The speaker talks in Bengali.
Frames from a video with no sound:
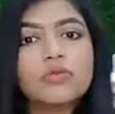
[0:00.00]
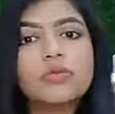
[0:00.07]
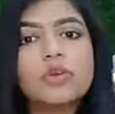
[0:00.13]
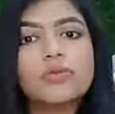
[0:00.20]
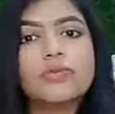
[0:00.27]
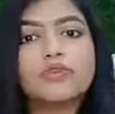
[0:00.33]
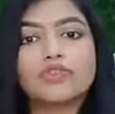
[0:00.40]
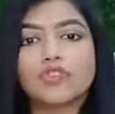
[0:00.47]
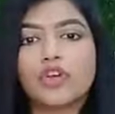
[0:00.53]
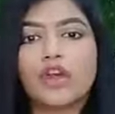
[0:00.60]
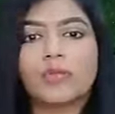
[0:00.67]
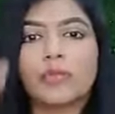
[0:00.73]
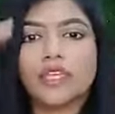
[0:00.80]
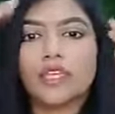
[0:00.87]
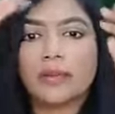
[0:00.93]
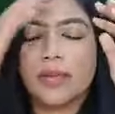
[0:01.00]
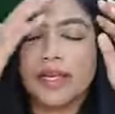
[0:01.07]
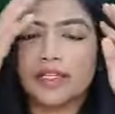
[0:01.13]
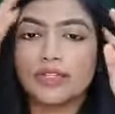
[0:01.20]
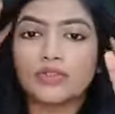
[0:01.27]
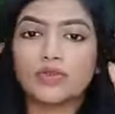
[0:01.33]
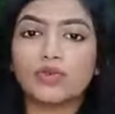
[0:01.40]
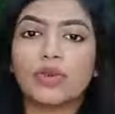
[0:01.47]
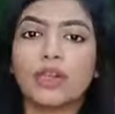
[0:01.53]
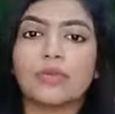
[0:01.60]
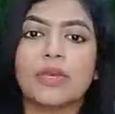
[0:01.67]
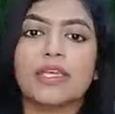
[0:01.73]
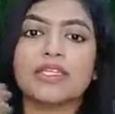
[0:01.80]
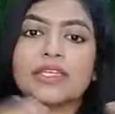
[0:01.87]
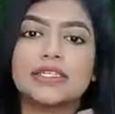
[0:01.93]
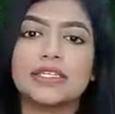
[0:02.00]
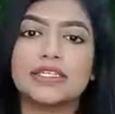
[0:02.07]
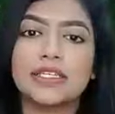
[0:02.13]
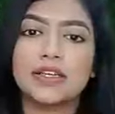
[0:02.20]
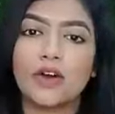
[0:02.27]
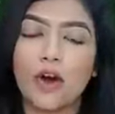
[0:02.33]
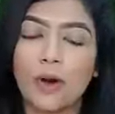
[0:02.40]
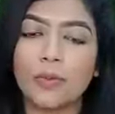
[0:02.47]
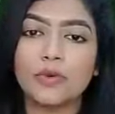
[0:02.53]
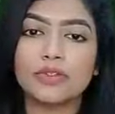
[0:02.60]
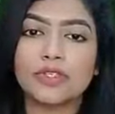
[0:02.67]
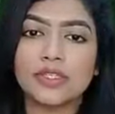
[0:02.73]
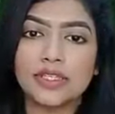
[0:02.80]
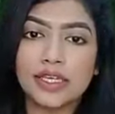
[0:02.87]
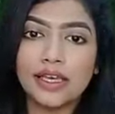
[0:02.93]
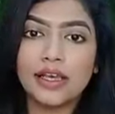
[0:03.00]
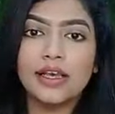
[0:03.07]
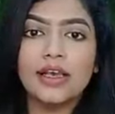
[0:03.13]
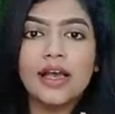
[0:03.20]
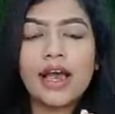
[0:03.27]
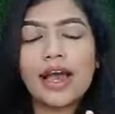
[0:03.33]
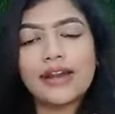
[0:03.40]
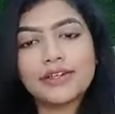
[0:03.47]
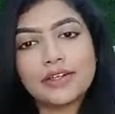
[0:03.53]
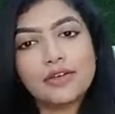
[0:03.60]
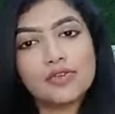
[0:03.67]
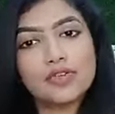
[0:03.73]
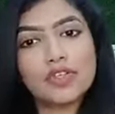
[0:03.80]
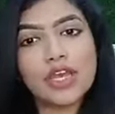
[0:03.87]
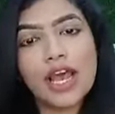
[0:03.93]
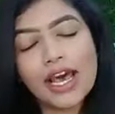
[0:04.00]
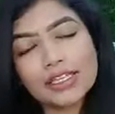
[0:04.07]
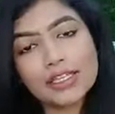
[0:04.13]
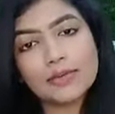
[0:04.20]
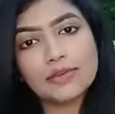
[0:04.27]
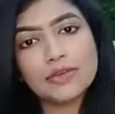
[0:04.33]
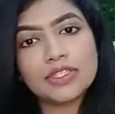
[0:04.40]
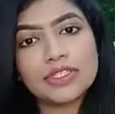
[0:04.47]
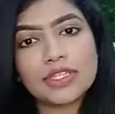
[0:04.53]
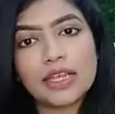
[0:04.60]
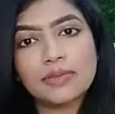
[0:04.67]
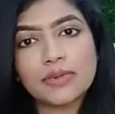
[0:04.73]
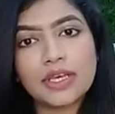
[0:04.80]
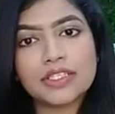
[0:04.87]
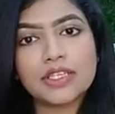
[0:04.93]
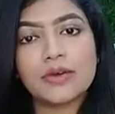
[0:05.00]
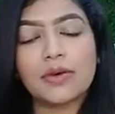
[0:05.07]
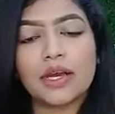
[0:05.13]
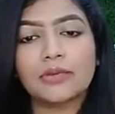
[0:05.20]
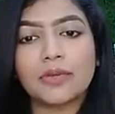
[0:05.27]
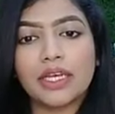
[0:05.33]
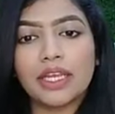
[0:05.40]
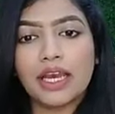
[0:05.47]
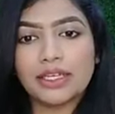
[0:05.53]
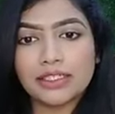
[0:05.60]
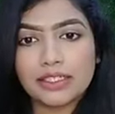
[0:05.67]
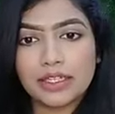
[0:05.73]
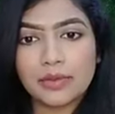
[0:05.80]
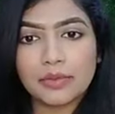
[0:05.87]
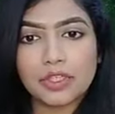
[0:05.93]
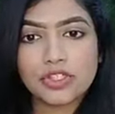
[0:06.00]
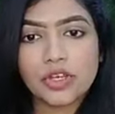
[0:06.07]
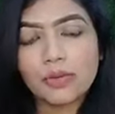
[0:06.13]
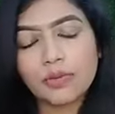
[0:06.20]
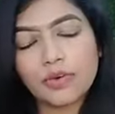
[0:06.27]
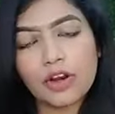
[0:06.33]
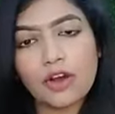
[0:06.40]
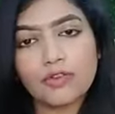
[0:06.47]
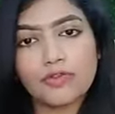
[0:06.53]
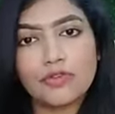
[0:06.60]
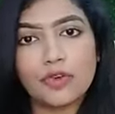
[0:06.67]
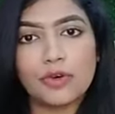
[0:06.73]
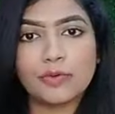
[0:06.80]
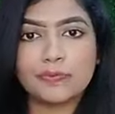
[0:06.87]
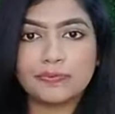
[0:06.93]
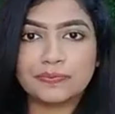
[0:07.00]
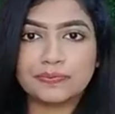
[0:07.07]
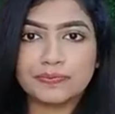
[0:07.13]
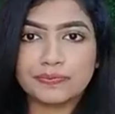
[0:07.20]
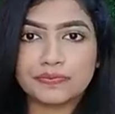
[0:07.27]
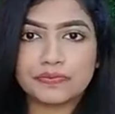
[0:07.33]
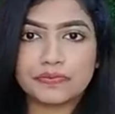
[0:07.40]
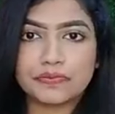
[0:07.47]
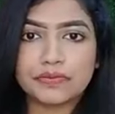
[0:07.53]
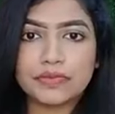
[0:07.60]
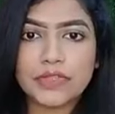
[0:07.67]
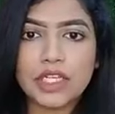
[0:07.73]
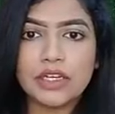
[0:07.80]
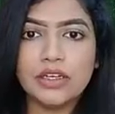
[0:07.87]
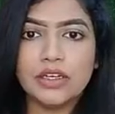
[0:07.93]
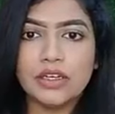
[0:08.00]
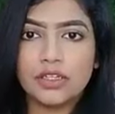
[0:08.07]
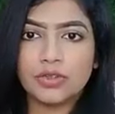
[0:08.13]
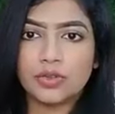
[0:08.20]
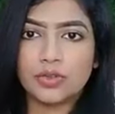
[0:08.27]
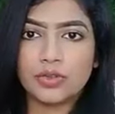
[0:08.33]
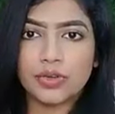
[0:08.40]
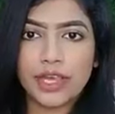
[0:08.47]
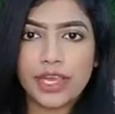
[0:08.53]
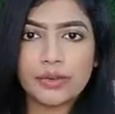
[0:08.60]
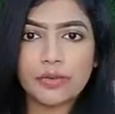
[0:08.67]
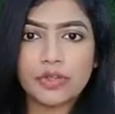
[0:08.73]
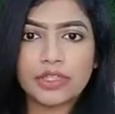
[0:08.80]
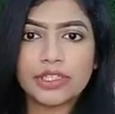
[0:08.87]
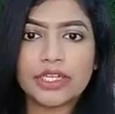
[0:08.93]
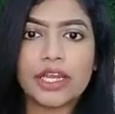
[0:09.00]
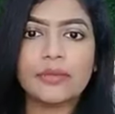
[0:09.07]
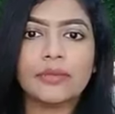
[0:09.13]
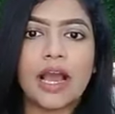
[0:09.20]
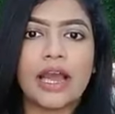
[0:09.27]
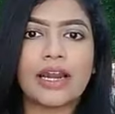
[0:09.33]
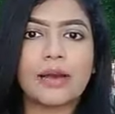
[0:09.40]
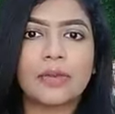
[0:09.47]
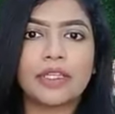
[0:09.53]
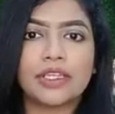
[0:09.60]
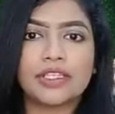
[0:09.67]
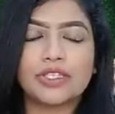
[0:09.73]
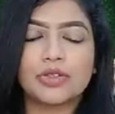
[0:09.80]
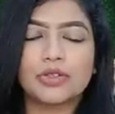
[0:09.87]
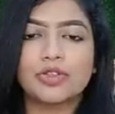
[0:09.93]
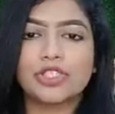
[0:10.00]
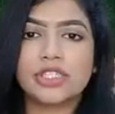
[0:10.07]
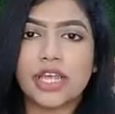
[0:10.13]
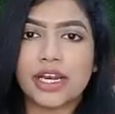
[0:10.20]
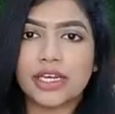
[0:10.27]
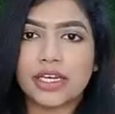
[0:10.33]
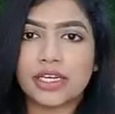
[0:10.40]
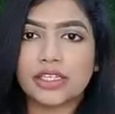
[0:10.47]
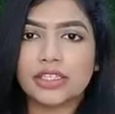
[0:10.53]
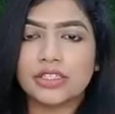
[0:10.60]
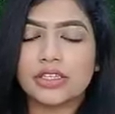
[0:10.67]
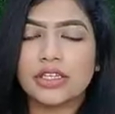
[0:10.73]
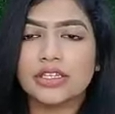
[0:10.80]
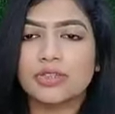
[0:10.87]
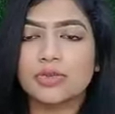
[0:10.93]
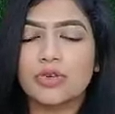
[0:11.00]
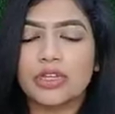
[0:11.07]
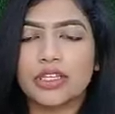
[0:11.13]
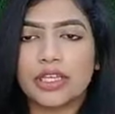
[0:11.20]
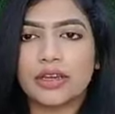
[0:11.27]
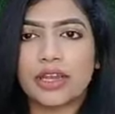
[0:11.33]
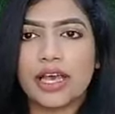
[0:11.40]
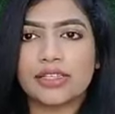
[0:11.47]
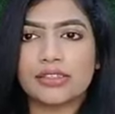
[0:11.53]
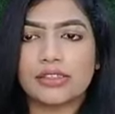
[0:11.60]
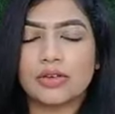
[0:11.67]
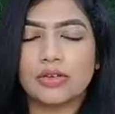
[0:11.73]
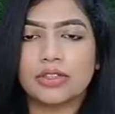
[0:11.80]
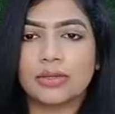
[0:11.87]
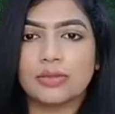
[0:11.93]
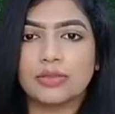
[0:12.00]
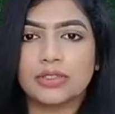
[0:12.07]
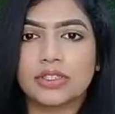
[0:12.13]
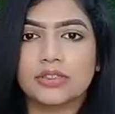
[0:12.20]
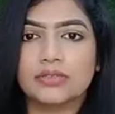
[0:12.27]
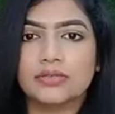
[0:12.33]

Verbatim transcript: মিরপুর ছয় মেয়েদের বাংলা স্কুলের মেইন গেটের ঠিক অপোজিটে আর একটা হচ্ছে হাতিবুল ইস্টার্ন প্লাজা ওয়ান বাই নাইনটি নাম্বার সব গ্রাউন্ড ফ্লোর তো এই বলে দিলাম আর আমাদের যেহেতু শেয়ারের কার্ডটা একটু বলে দেন আস্তে কথা বলতে